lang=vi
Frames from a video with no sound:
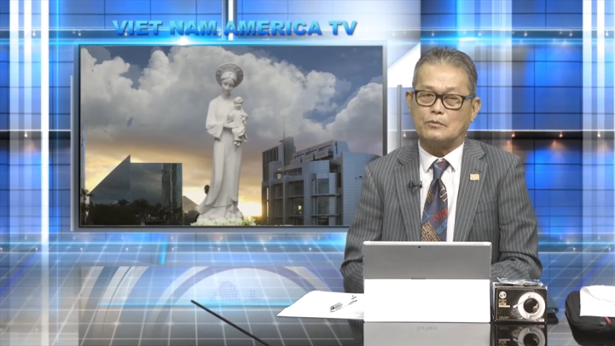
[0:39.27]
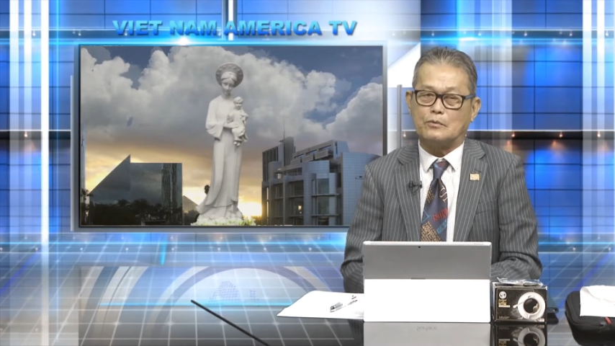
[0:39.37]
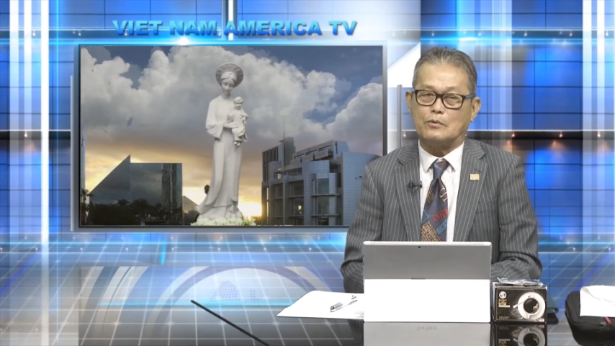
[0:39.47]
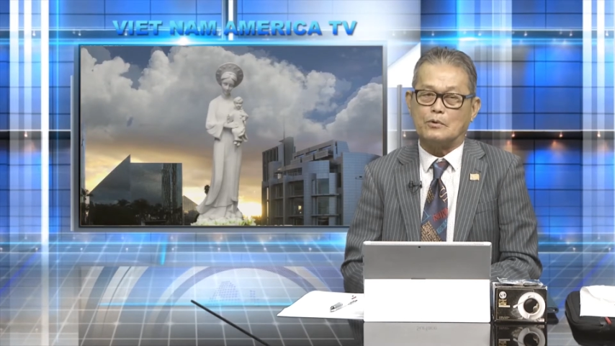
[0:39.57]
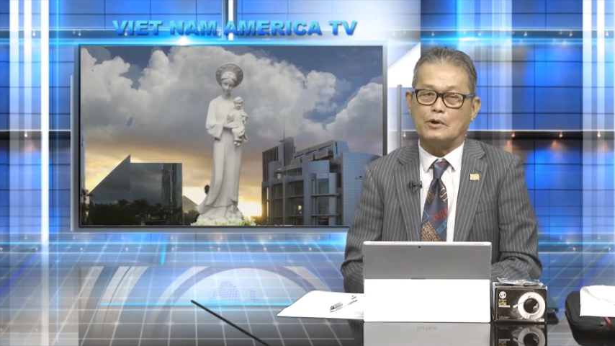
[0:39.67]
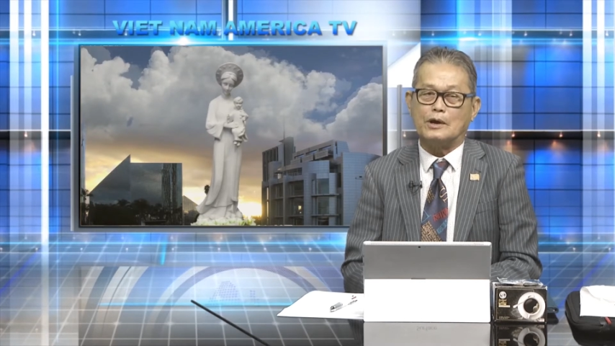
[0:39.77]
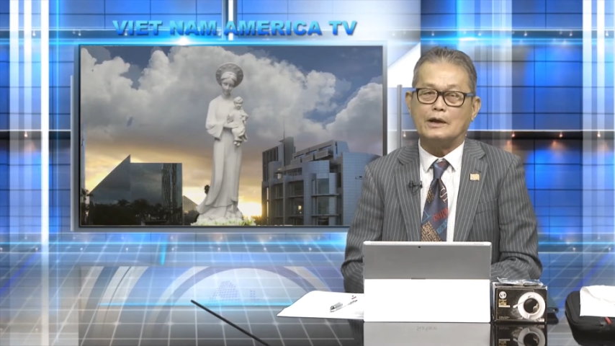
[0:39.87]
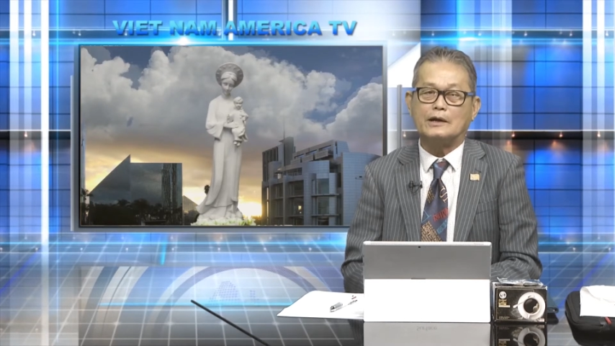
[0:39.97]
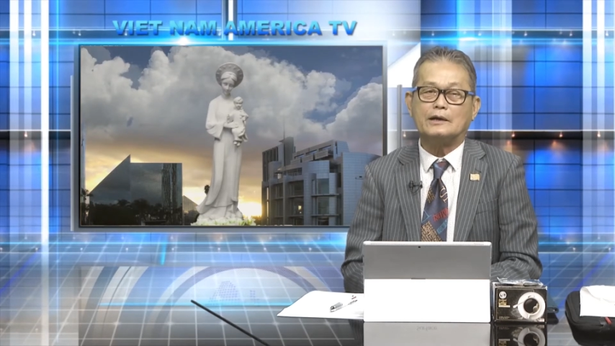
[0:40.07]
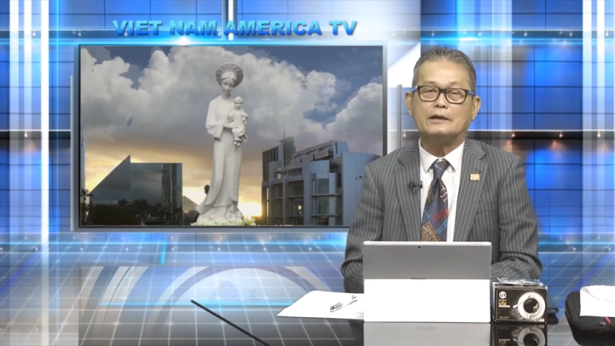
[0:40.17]

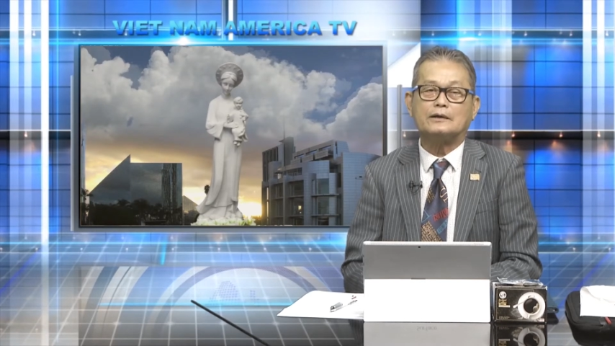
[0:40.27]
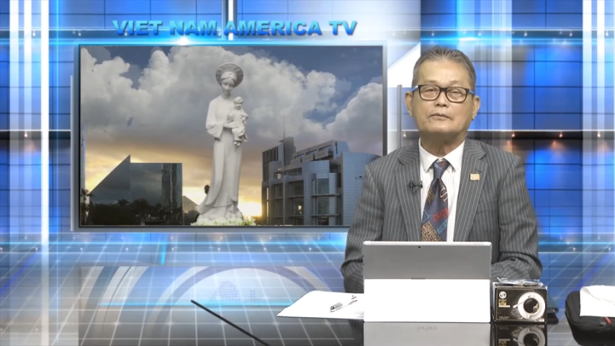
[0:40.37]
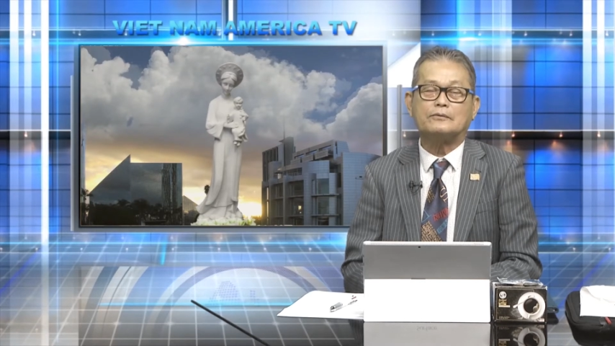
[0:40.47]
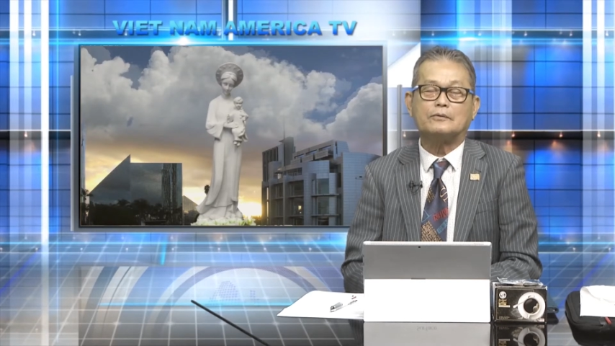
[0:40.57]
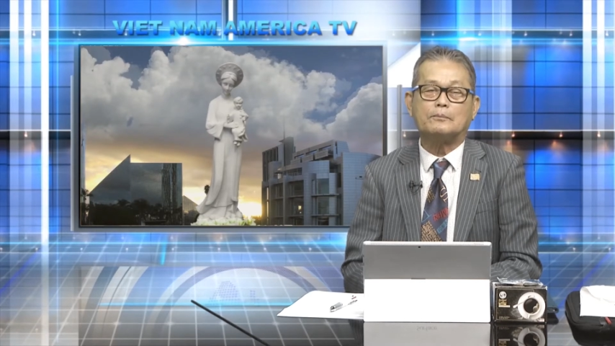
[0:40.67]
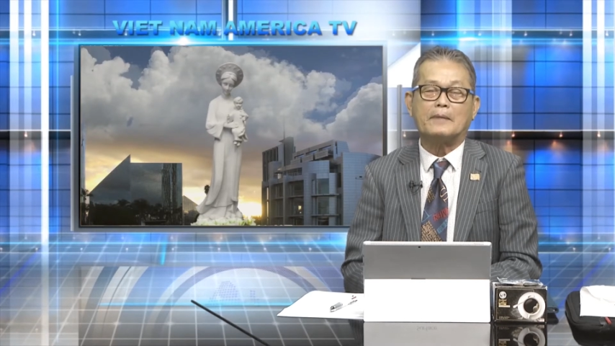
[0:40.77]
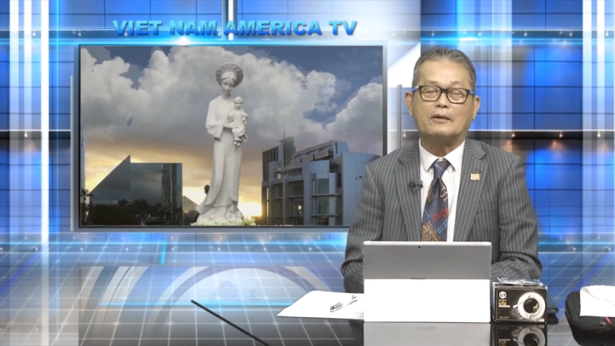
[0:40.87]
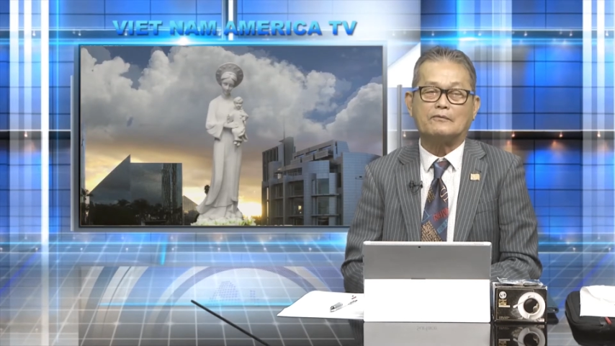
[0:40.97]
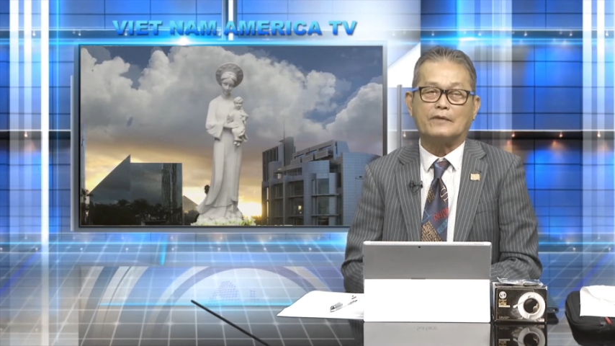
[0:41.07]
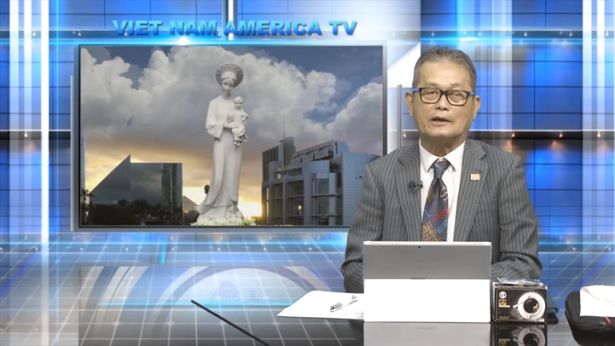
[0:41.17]
của
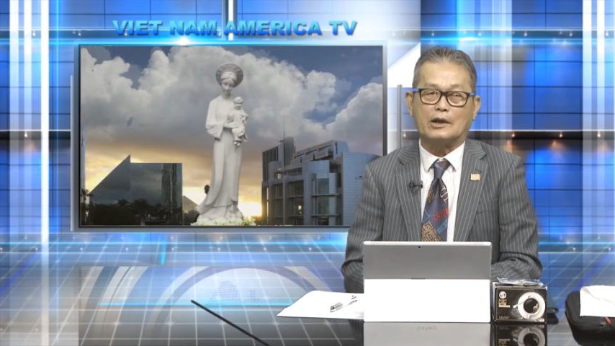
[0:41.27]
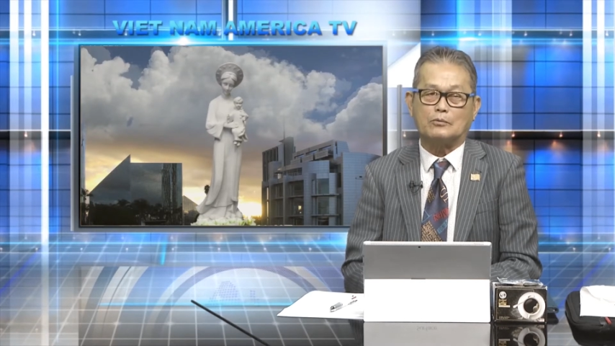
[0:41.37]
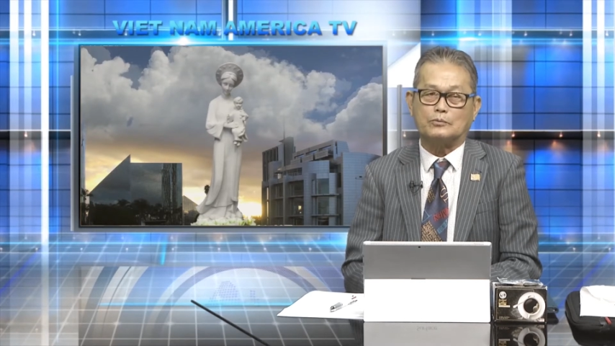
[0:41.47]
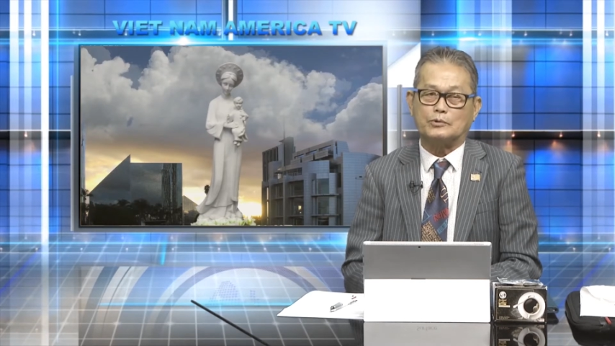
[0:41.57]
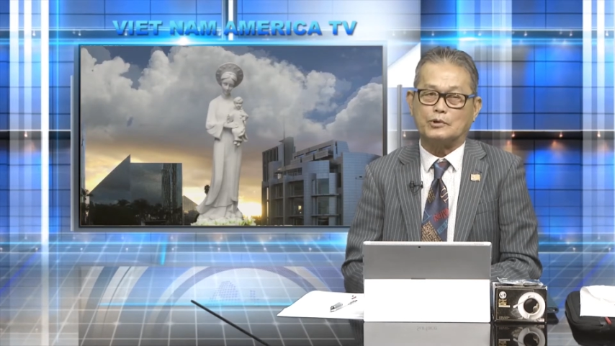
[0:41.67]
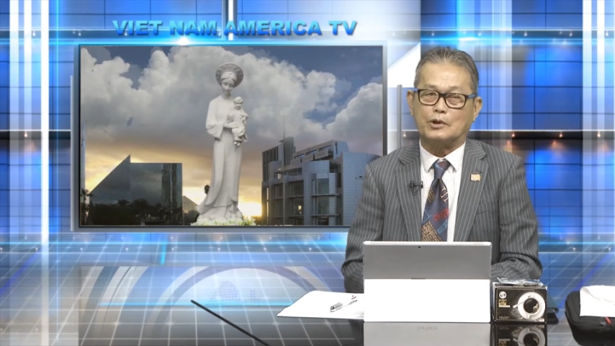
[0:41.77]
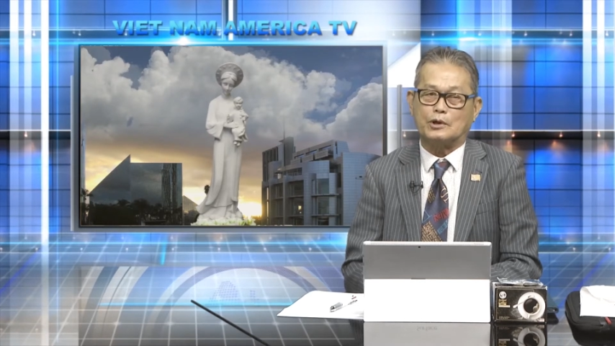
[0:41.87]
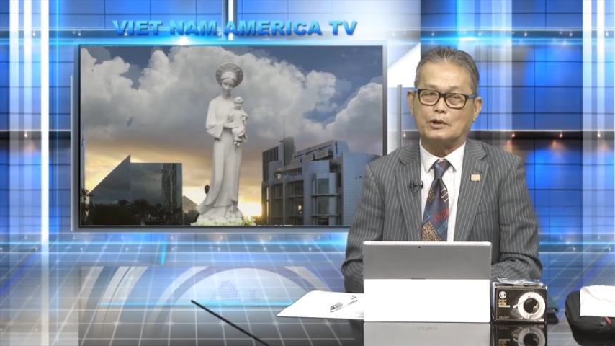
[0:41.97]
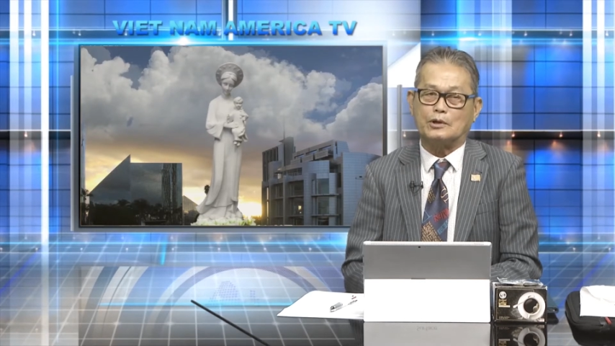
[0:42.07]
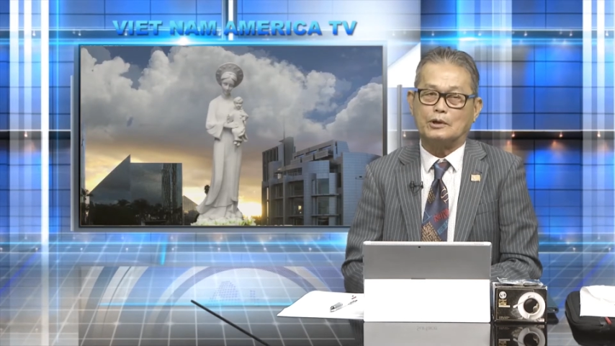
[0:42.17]
ban vận động cho